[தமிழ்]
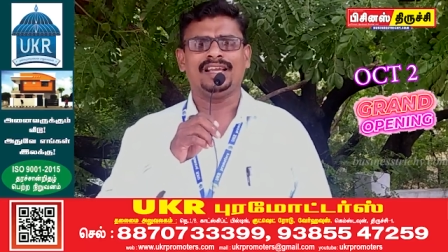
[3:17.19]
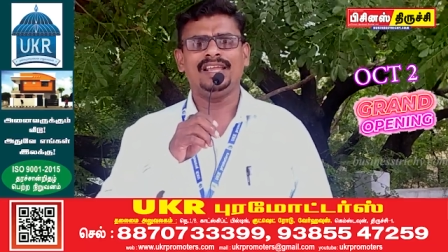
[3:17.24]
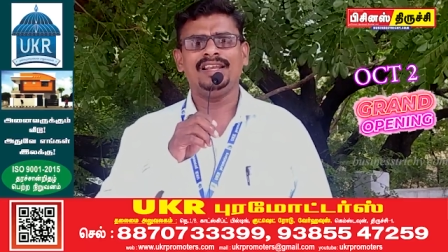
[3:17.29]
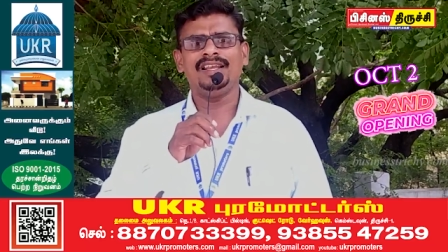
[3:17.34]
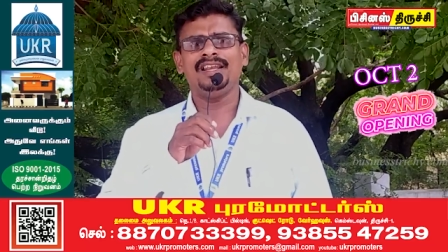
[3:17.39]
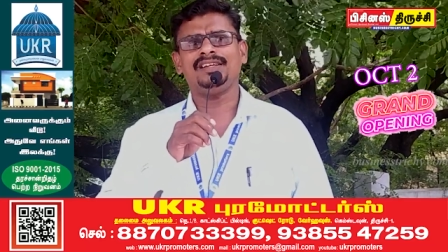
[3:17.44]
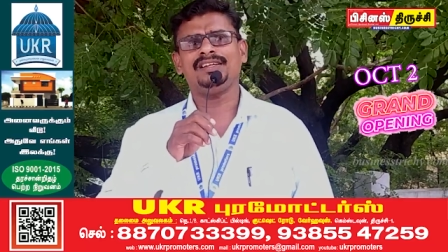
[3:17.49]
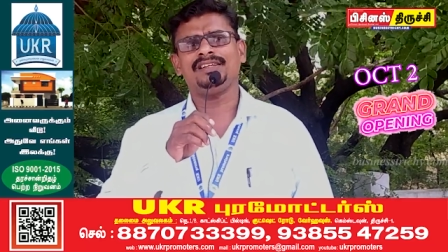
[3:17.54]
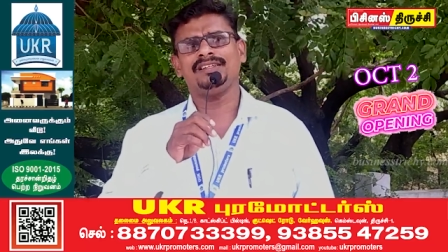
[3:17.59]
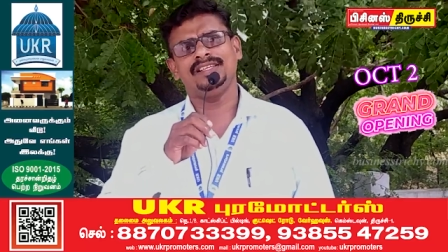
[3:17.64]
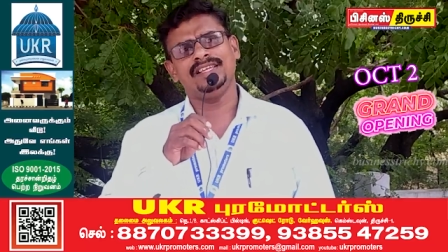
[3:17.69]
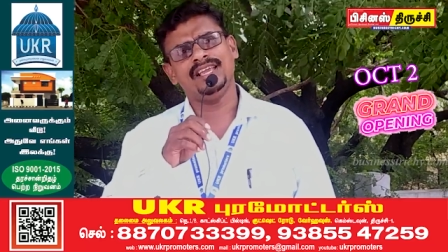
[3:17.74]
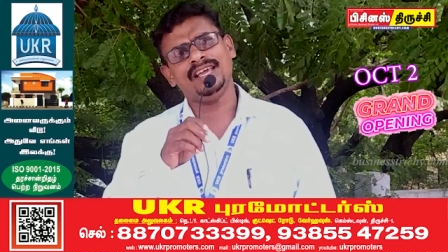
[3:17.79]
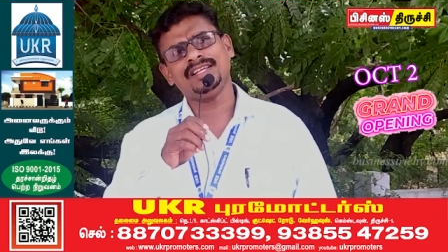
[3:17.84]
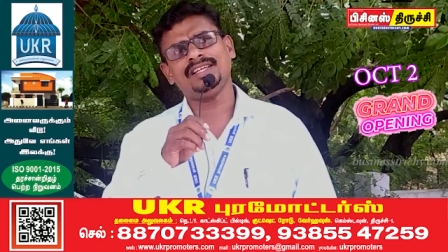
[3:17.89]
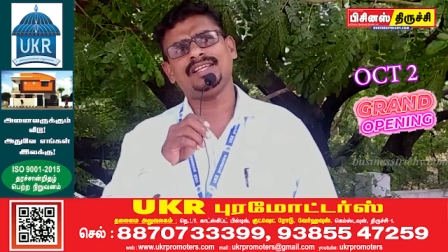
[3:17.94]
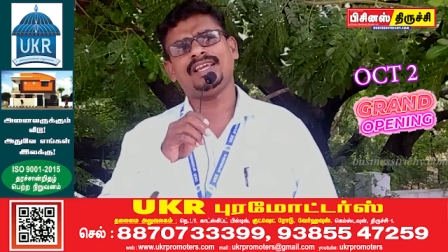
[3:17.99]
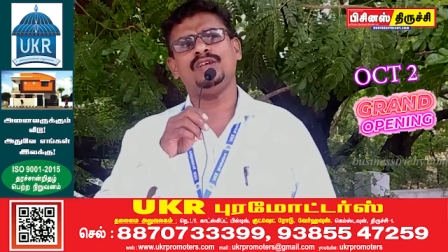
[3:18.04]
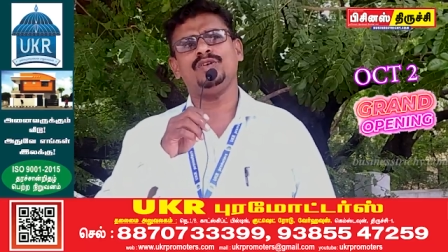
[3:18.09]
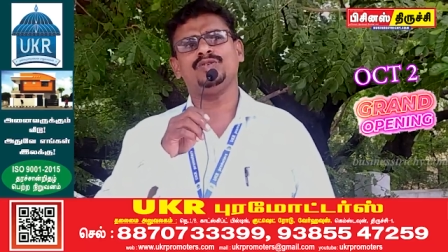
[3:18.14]
இன்னும்
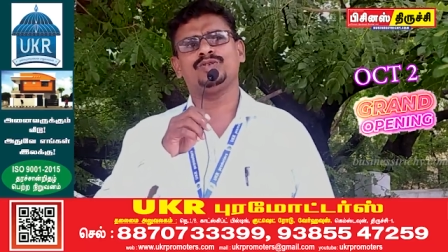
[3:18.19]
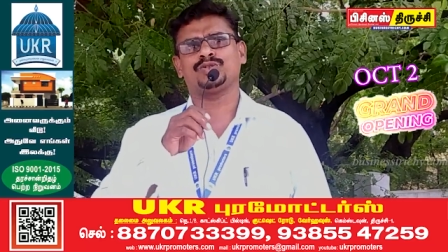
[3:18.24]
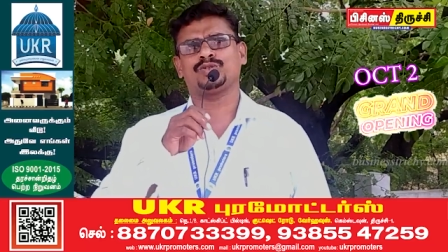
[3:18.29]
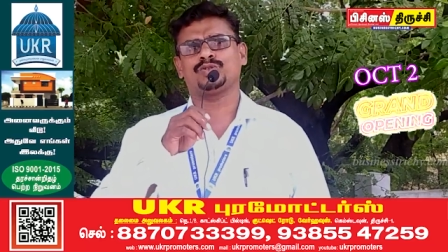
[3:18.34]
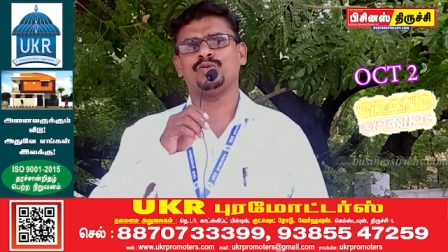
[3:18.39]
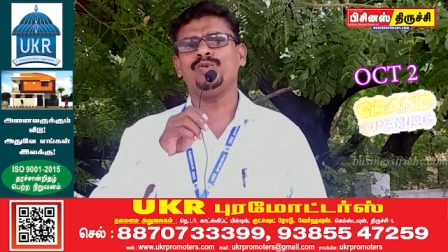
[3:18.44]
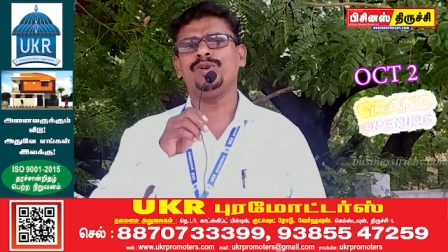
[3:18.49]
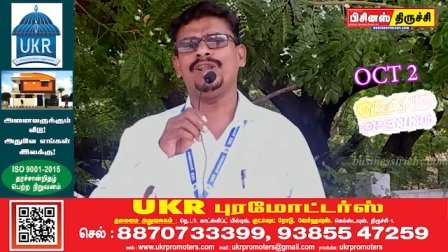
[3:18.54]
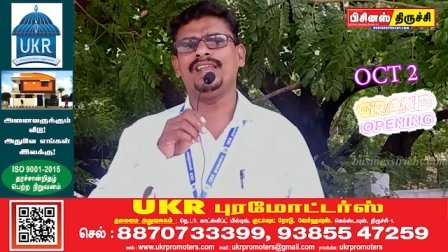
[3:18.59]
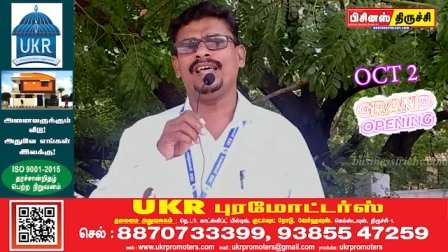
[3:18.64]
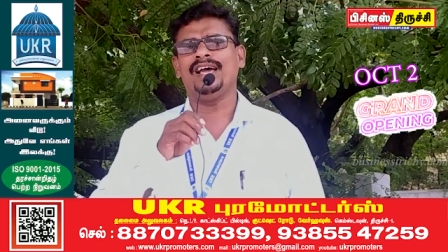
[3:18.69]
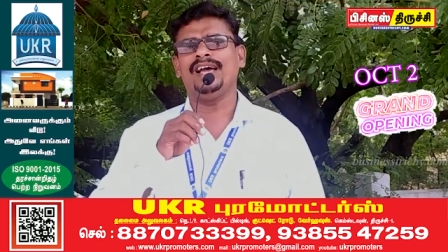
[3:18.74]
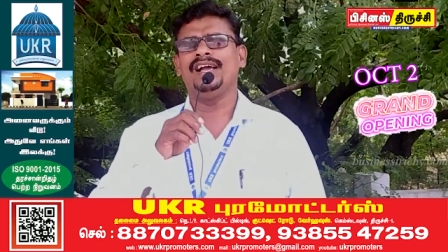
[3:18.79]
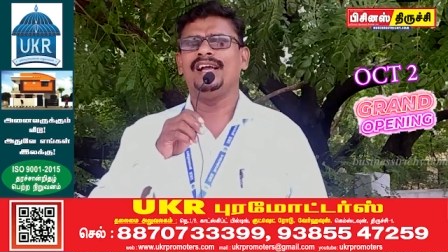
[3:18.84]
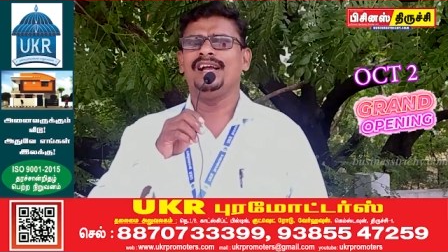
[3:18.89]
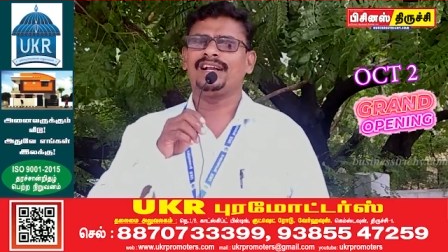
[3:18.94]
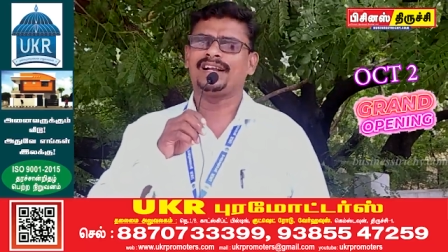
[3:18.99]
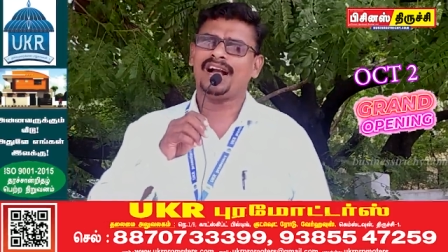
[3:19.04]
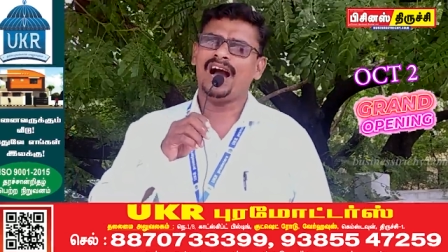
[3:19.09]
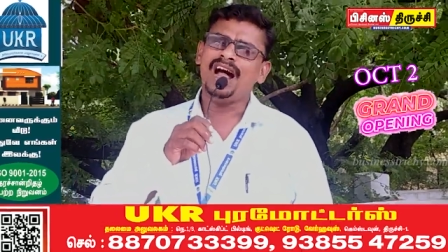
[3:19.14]
இயற்கை ஒரு சூழ்நிலை
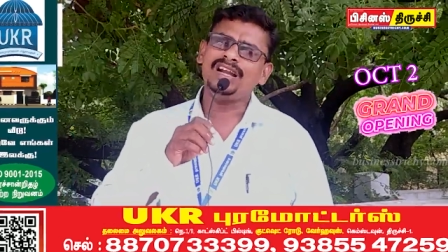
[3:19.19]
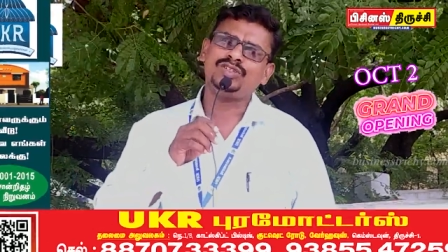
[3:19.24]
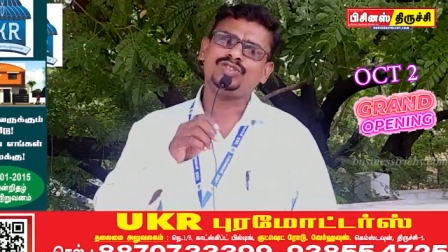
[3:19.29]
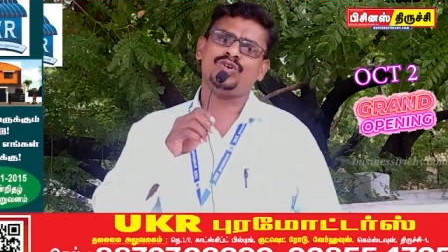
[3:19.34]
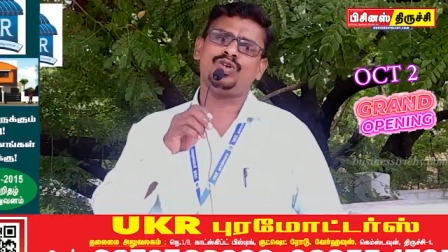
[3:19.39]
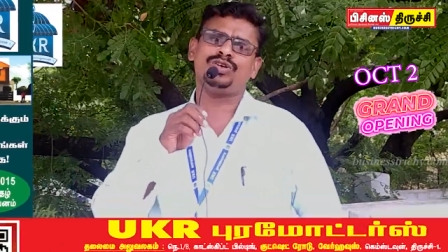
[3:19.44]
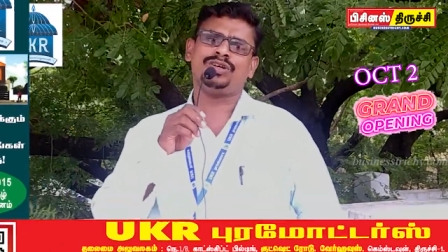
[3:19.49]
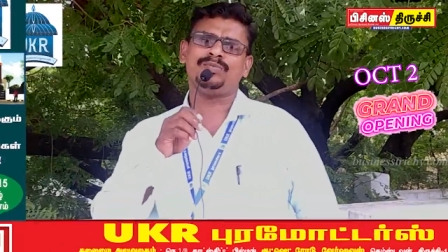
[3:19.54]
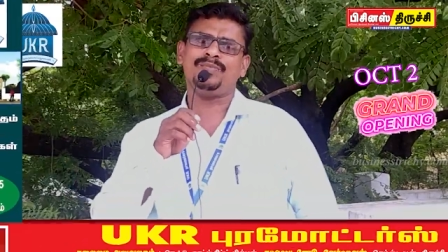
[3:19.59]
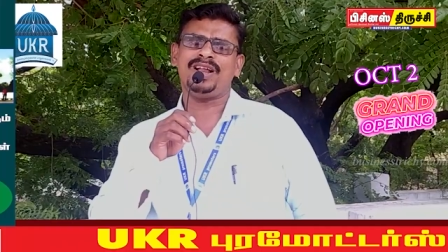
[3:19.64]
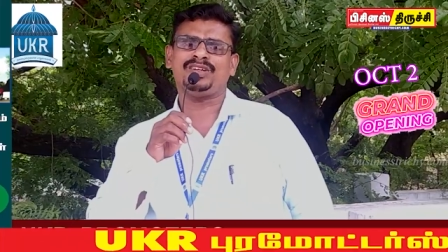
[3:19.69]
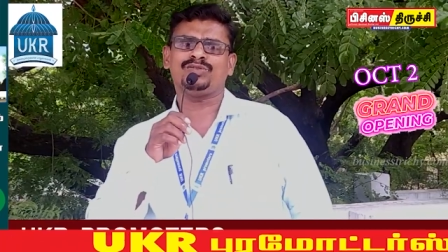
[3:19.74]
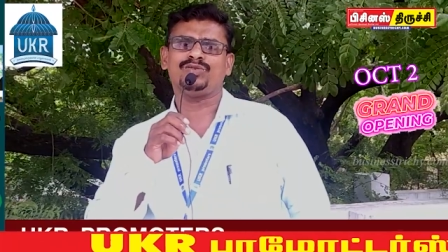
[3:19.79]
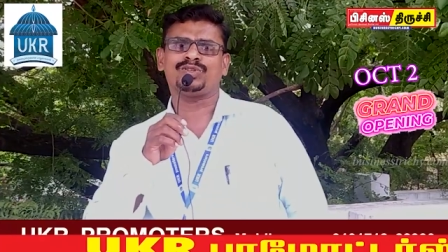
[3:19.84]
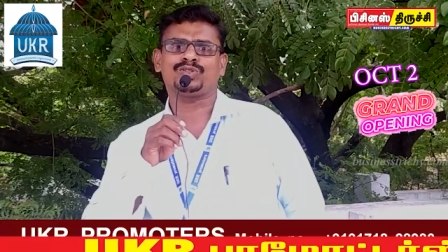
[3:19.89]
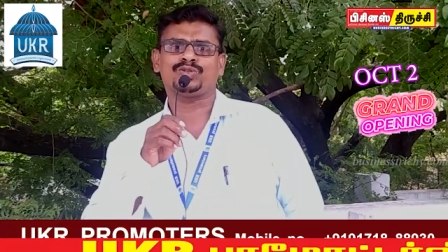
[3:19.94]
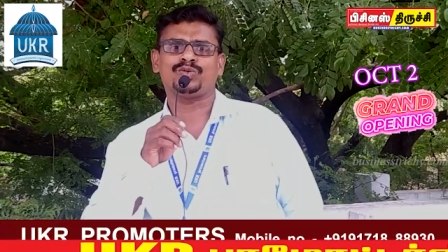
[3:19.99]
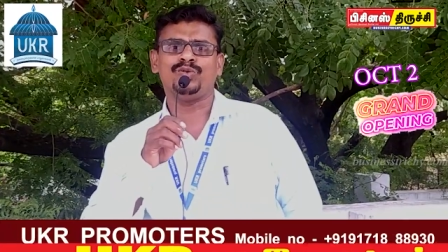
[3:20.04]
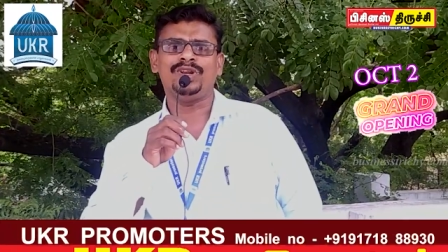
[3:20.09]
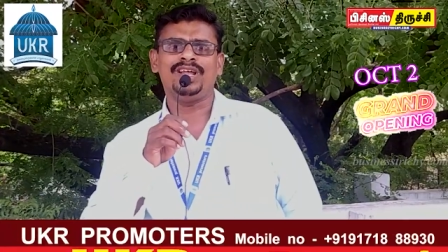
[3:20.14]
காற்றோட்டமான
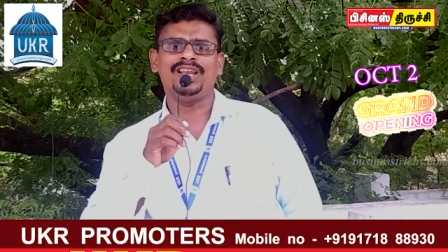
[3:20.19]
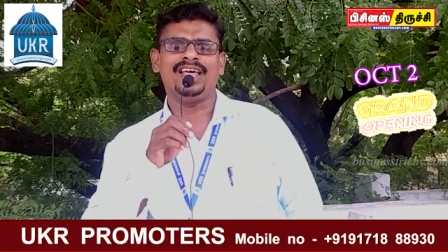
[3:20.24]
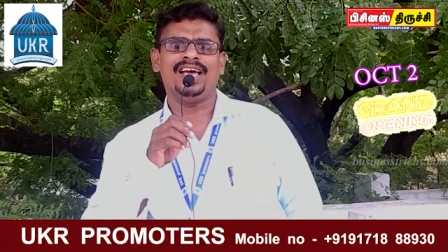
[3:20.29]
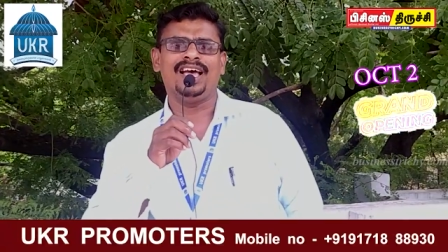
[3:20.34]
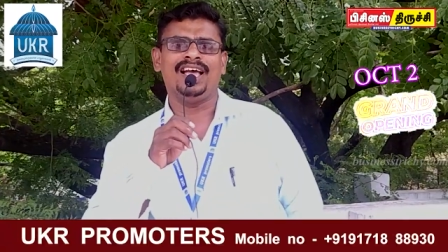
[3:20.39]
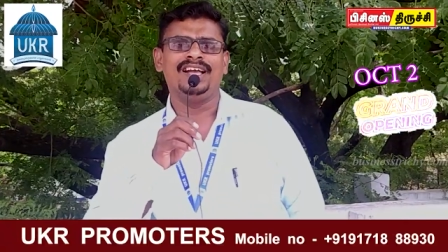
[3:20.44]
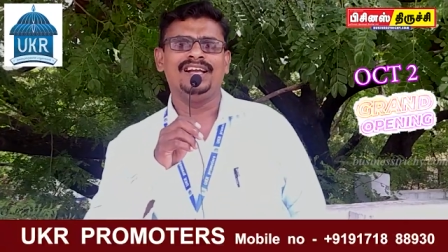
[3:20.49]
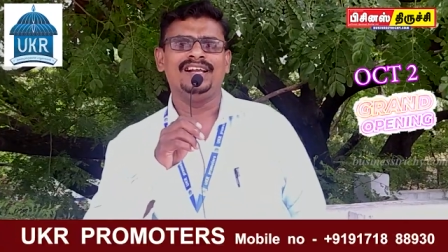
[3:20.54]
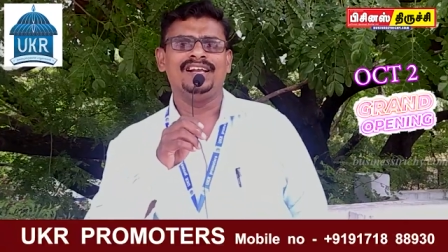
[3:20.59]
ஒரு சூழ்நிலை